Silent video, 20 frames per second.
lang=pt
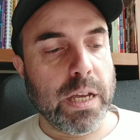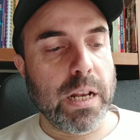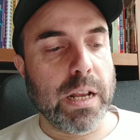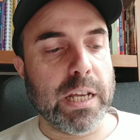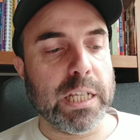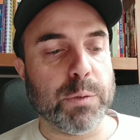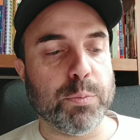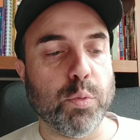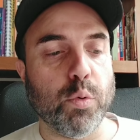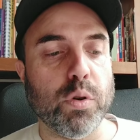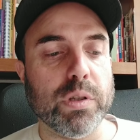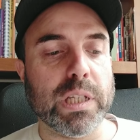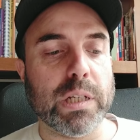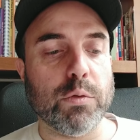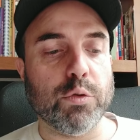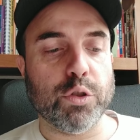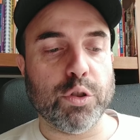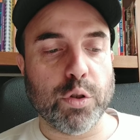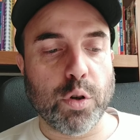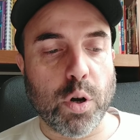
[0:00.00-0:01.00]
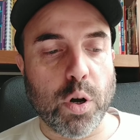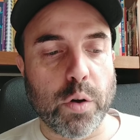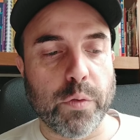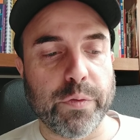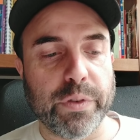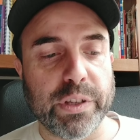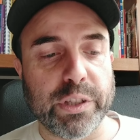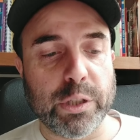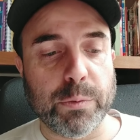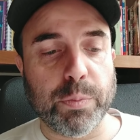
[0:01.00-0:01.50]
Ele e a esposa eram
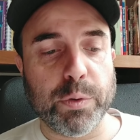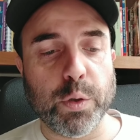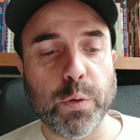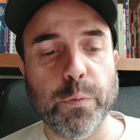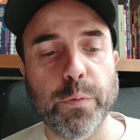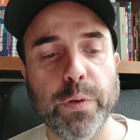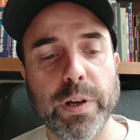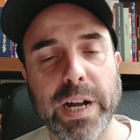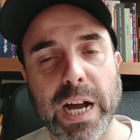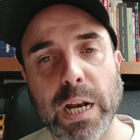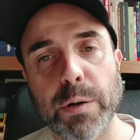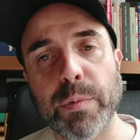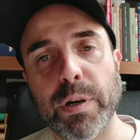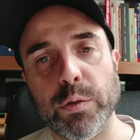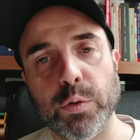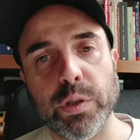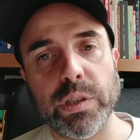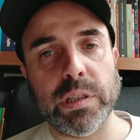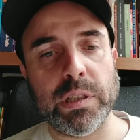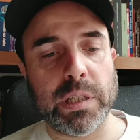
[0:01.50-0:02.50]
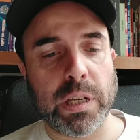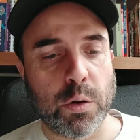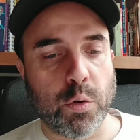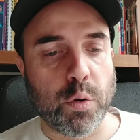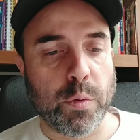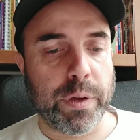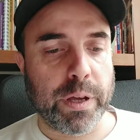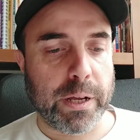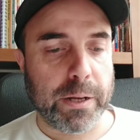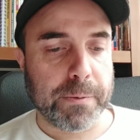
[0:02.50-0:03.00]
jovens e podiam ficar uma noite sem
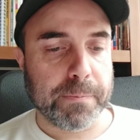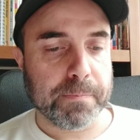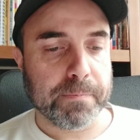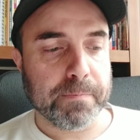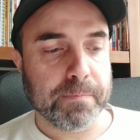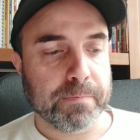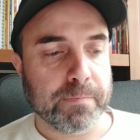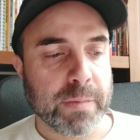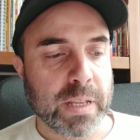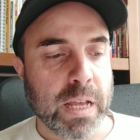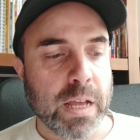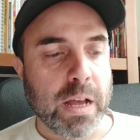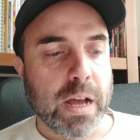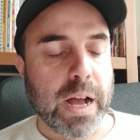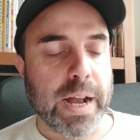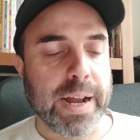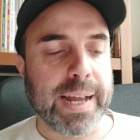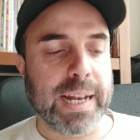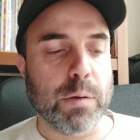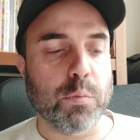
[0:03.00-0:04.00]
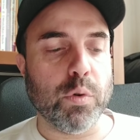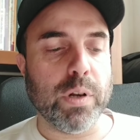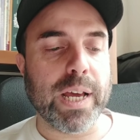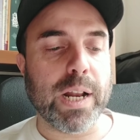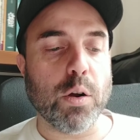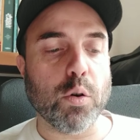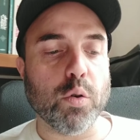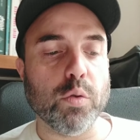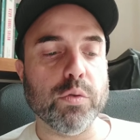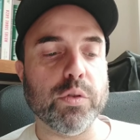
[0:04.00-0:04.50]
comer. Aquela
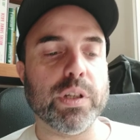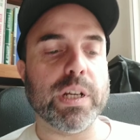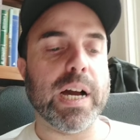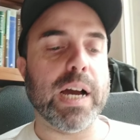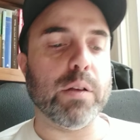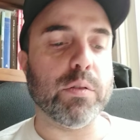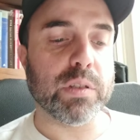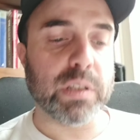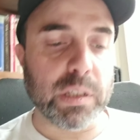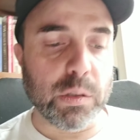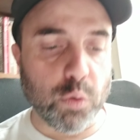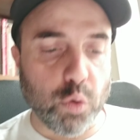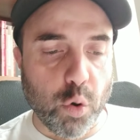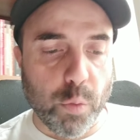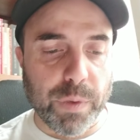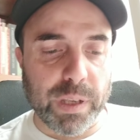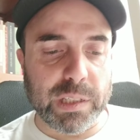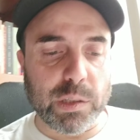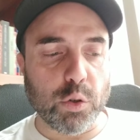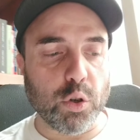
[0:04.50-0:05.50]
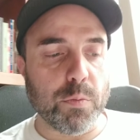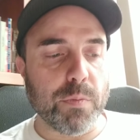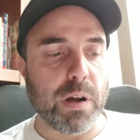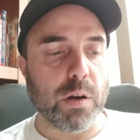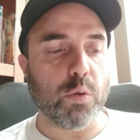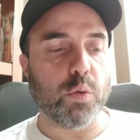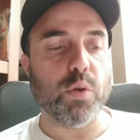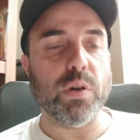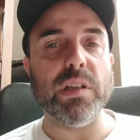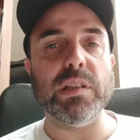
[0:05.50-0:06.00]
mulher, ao contrário, se não comesse
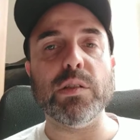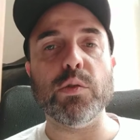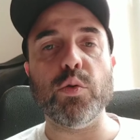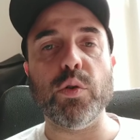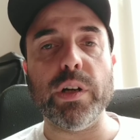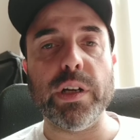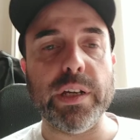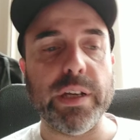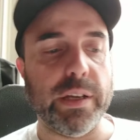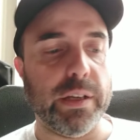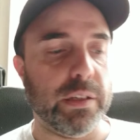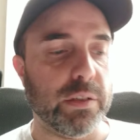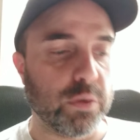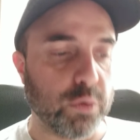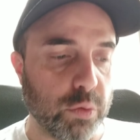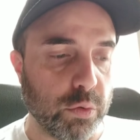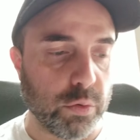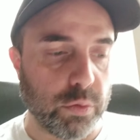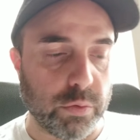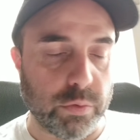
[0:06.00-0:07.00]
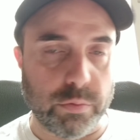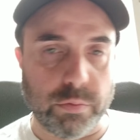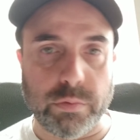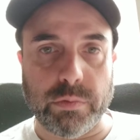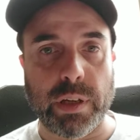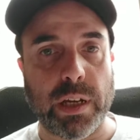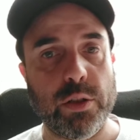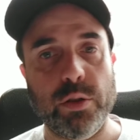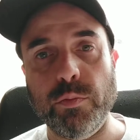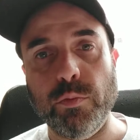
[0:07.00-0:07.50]
alguma coisa, corria risco
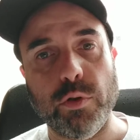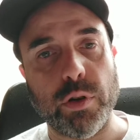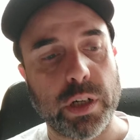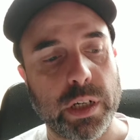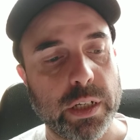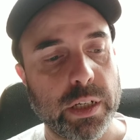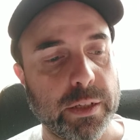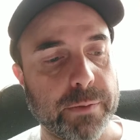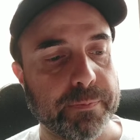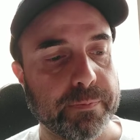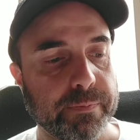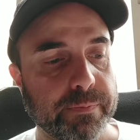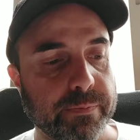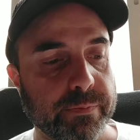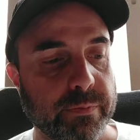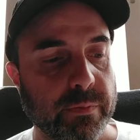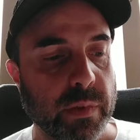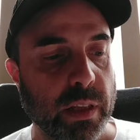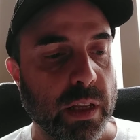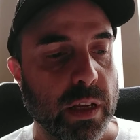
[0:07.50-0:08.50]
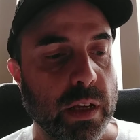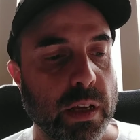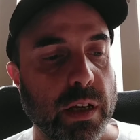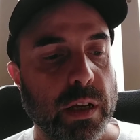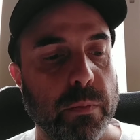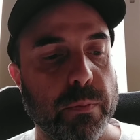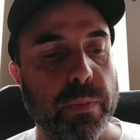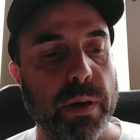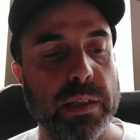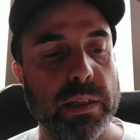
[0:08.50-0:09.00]
até de morrer.
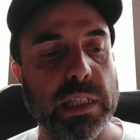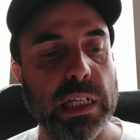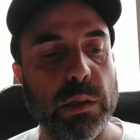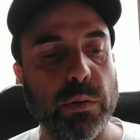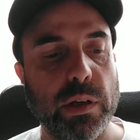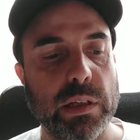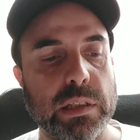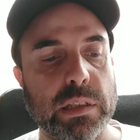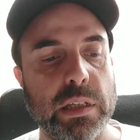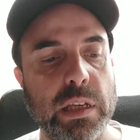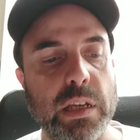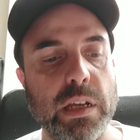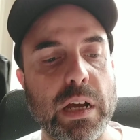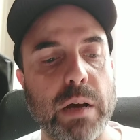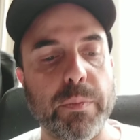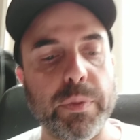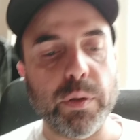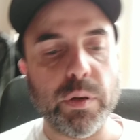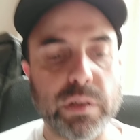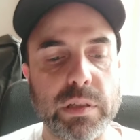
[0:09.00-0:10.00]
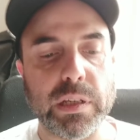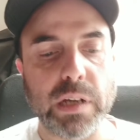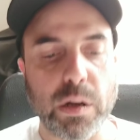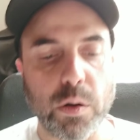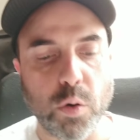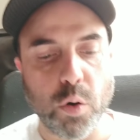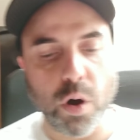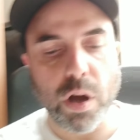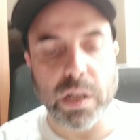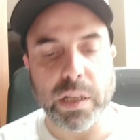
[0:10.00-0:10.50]
Pensando assim, abriu a
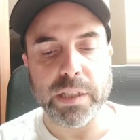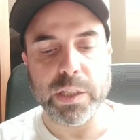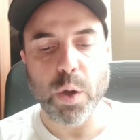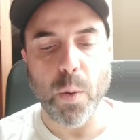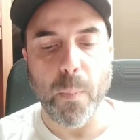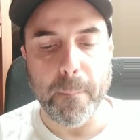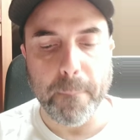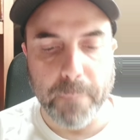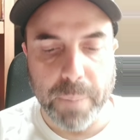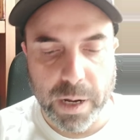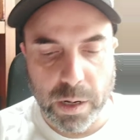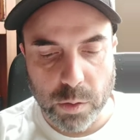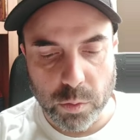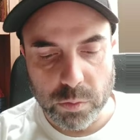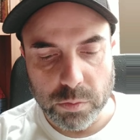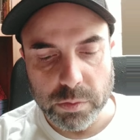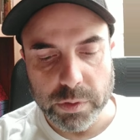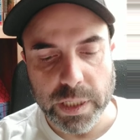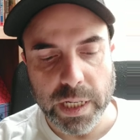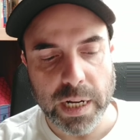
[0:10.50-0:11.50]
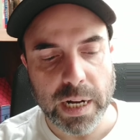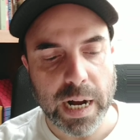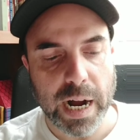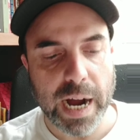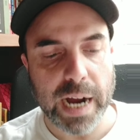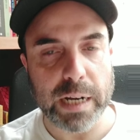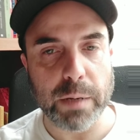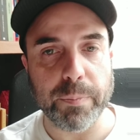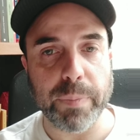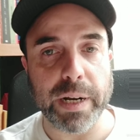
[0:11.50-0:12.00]
sacola e deu pão e
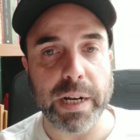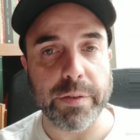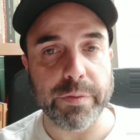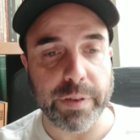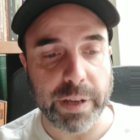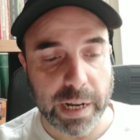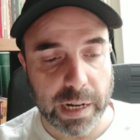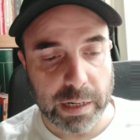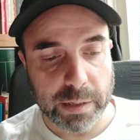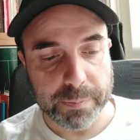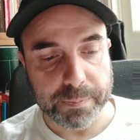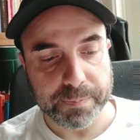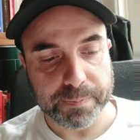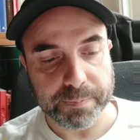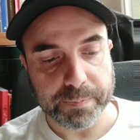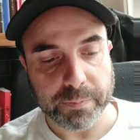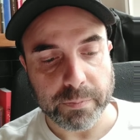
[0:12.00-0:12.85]
carne para a velha.